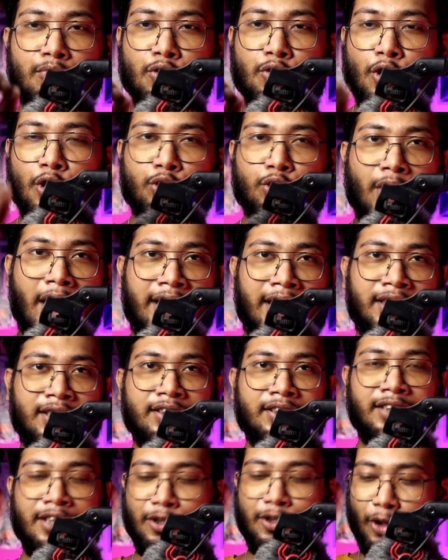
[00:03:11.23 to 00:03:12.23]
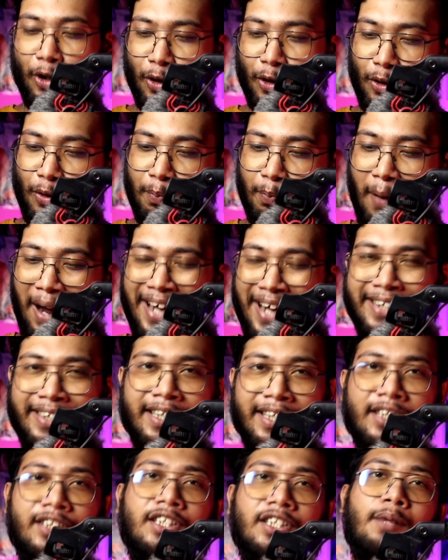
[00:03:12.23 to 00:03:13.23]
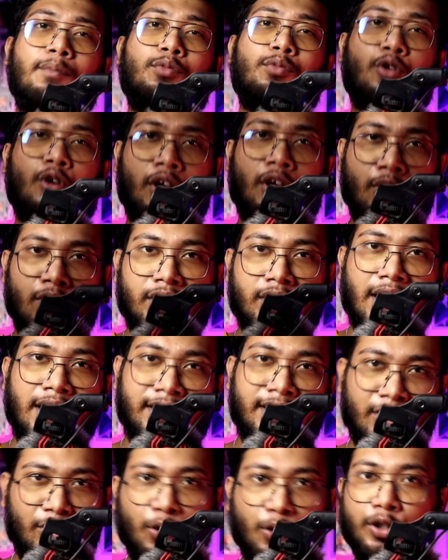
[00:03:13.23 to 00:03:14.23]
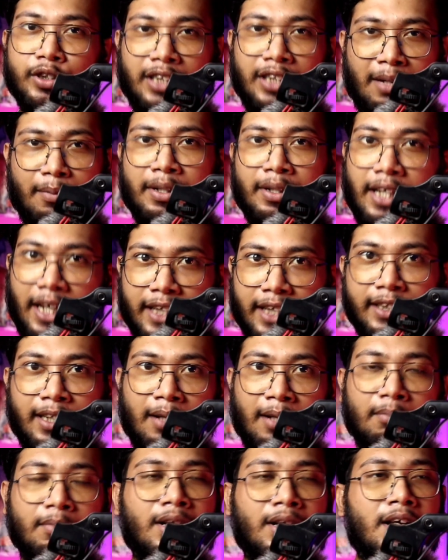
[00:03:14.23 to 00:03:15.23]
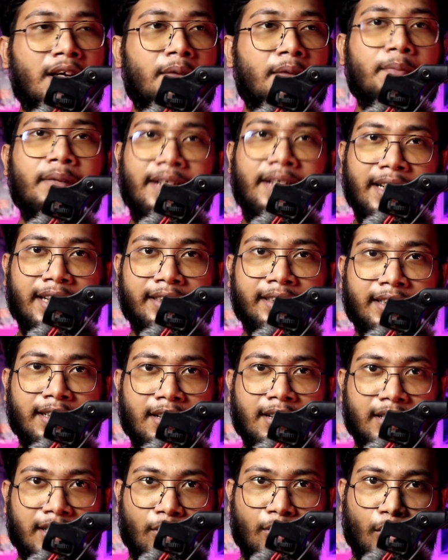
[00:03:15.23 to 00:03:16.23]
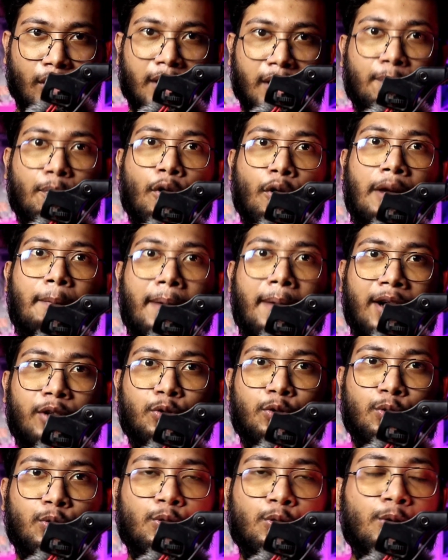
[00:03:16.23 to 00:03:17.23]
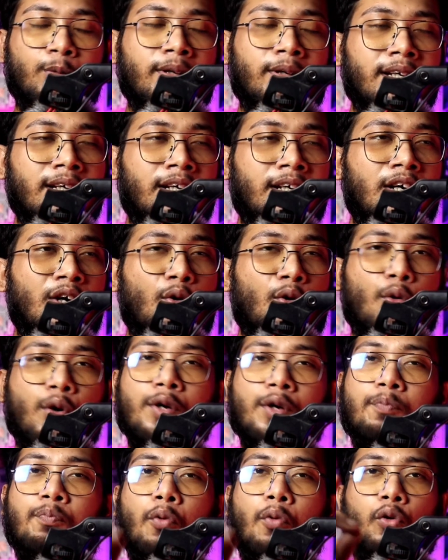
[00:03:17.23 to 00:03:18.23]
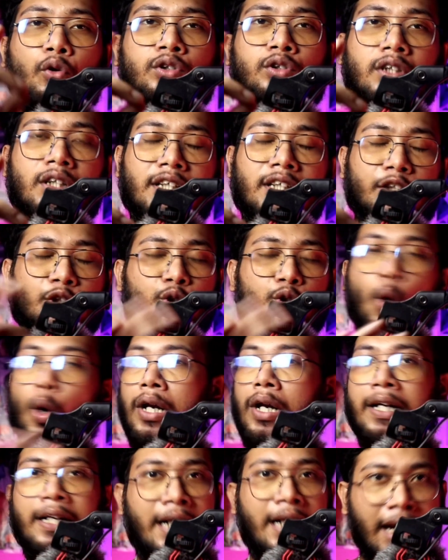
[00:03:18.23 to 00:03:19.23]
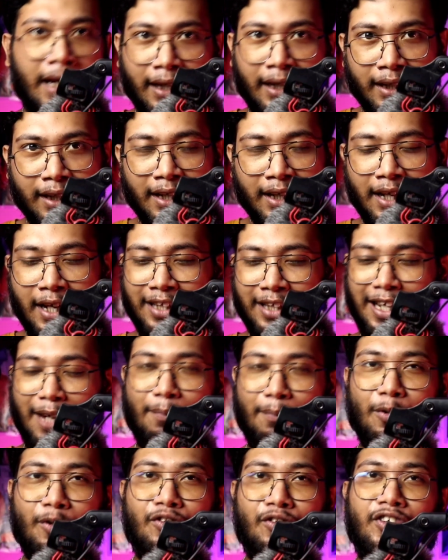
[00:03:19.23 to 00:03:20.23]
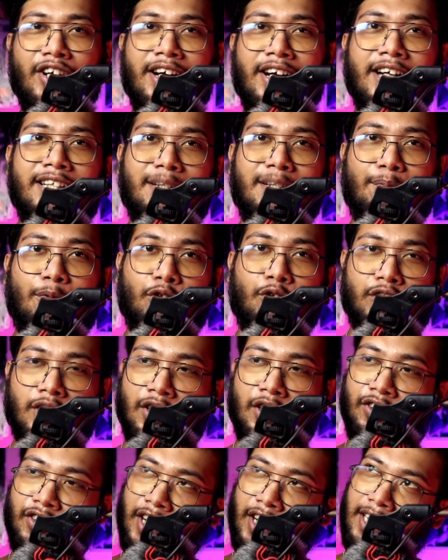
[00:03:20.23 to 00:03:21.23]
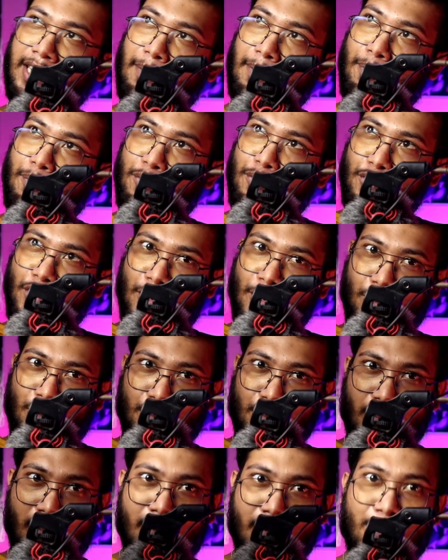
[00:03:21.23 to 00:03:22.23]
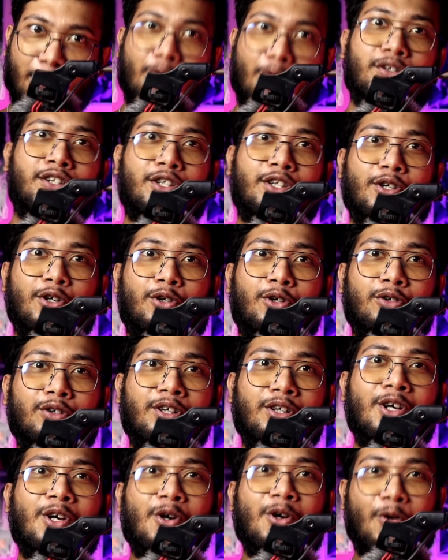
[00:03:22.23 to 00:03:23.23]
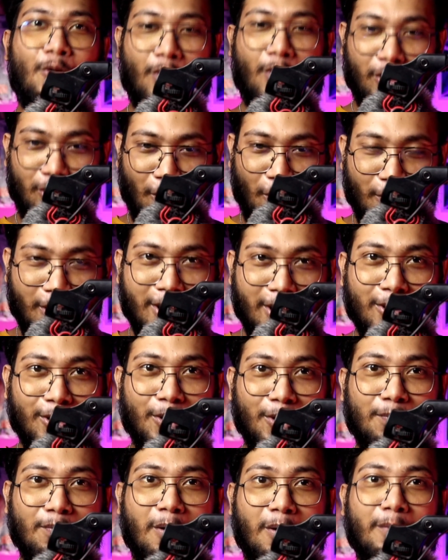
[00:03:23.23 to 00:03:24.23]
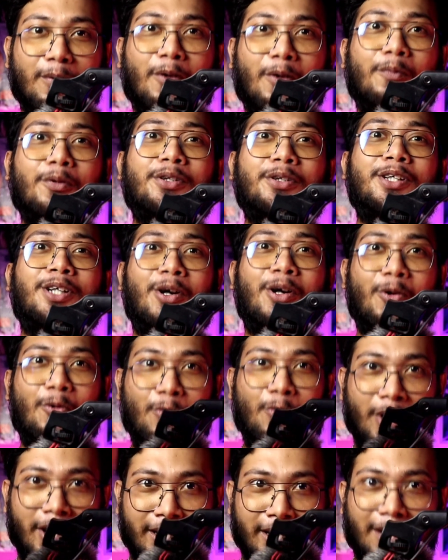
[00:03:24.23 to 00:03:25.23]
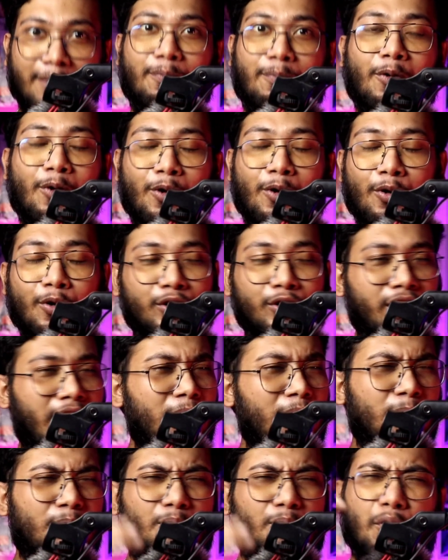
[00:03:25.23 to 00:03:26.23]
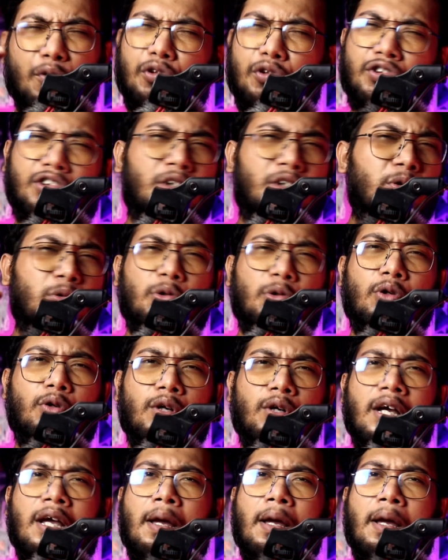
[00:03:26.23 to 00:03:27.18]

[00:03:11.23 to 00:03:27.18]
মূলত অ্যাকশন সিন যখনও বাইকটা জাম্প করালো যেই সিকোয়েন্সটাই আমরা দেখেছিলাম বিটিএসে যে অনেক পরে প্যারাশুট খুলবে ওই পোর্শনটা সলিড লাগে তারপর ট্রেনের যে পোর্শন ট্রেনটা পুরো এরকমভাবে পড়ছে যখন ওরা সবাই এরকমভাবে ওপর দিকে উড়ে গিয়ে পড়লো সেই পোর্শনগুলো